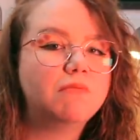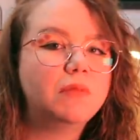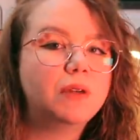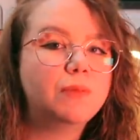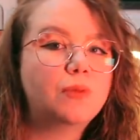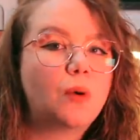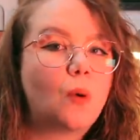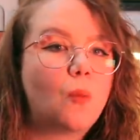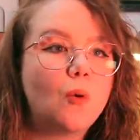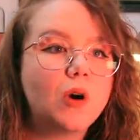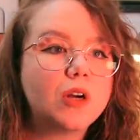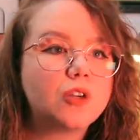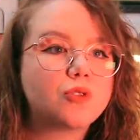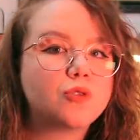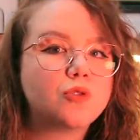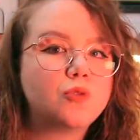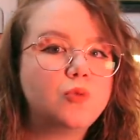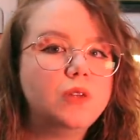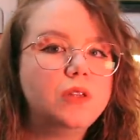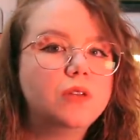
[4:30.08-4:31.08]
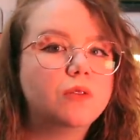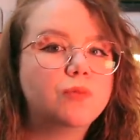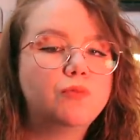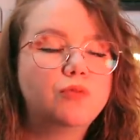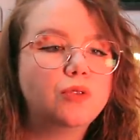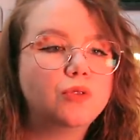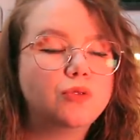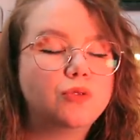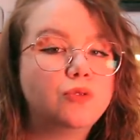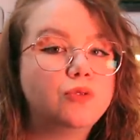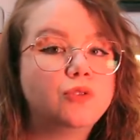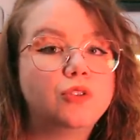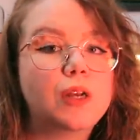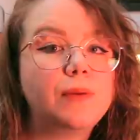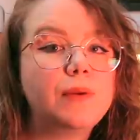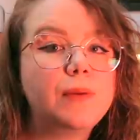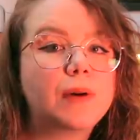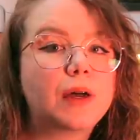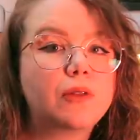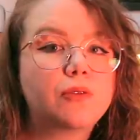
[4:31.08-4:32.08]
Mais pour moi, je suis euh, pour de ne
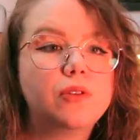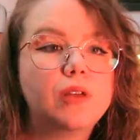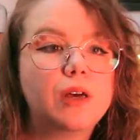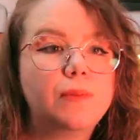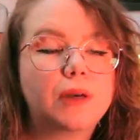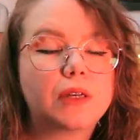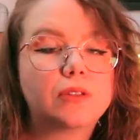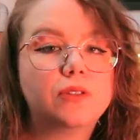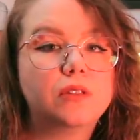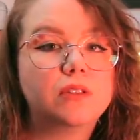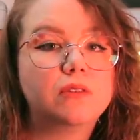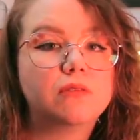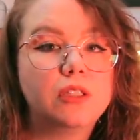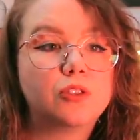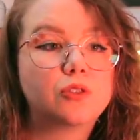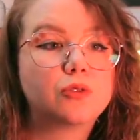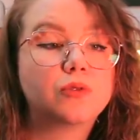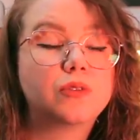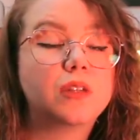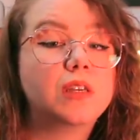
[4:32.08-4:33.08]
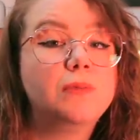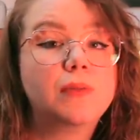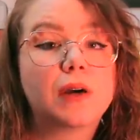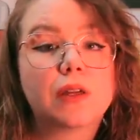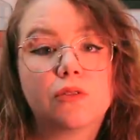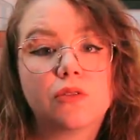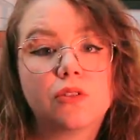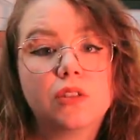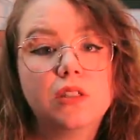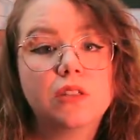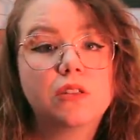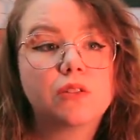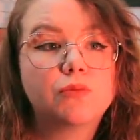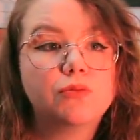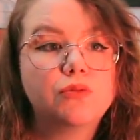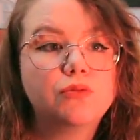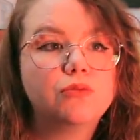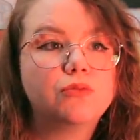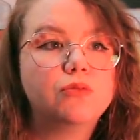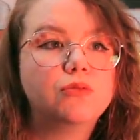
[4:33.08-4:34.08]
jamais pardonner à personne. Et je trouve ça hyper toxique en
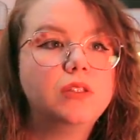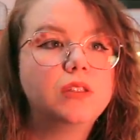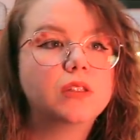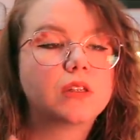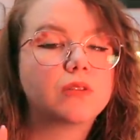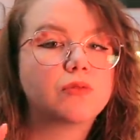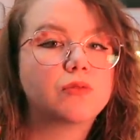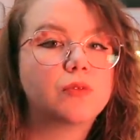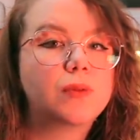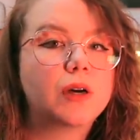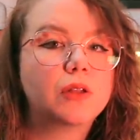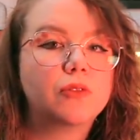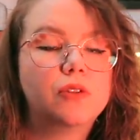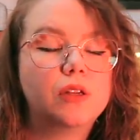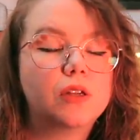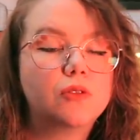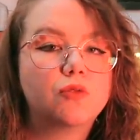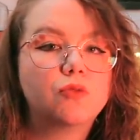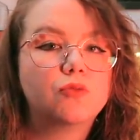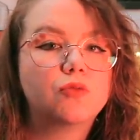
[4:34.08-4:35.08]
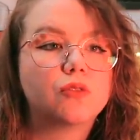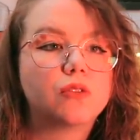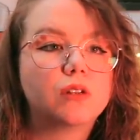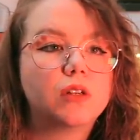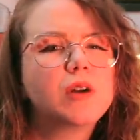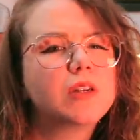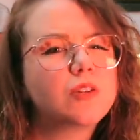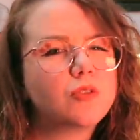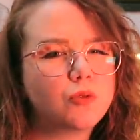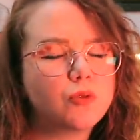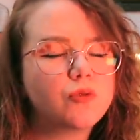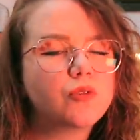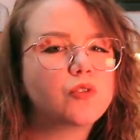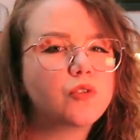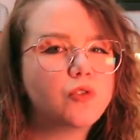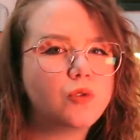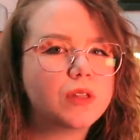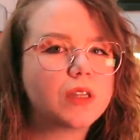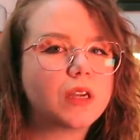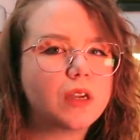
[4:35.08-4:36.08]
plus de dire il faut pardonner à tout le monde. Ouais, je trouve que
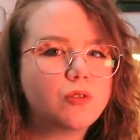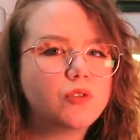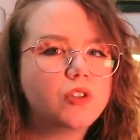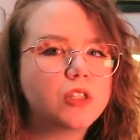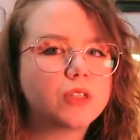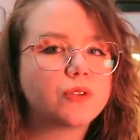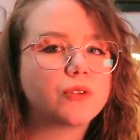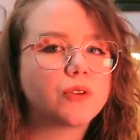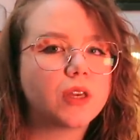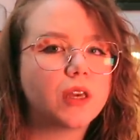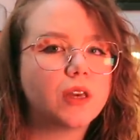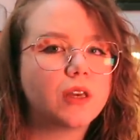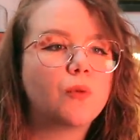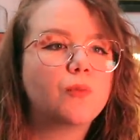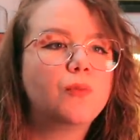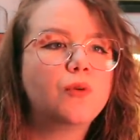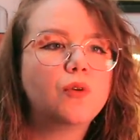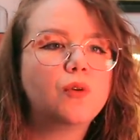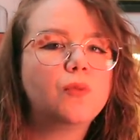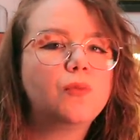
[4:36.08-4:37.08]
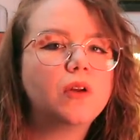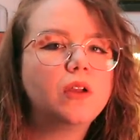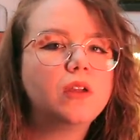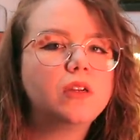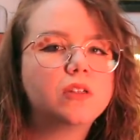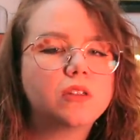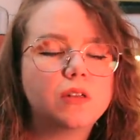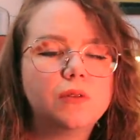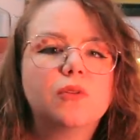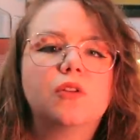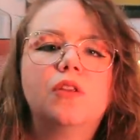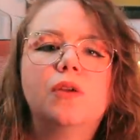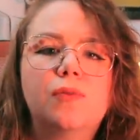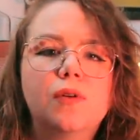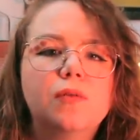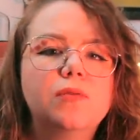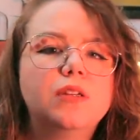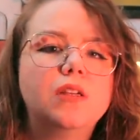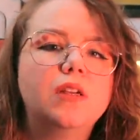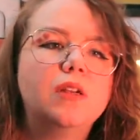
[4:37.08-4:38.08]
je suis très logique, ok On peut comprendre les gens, mais on n'est pas
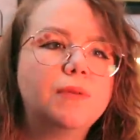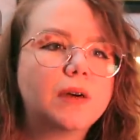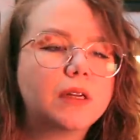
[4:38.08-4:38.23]
obligé de les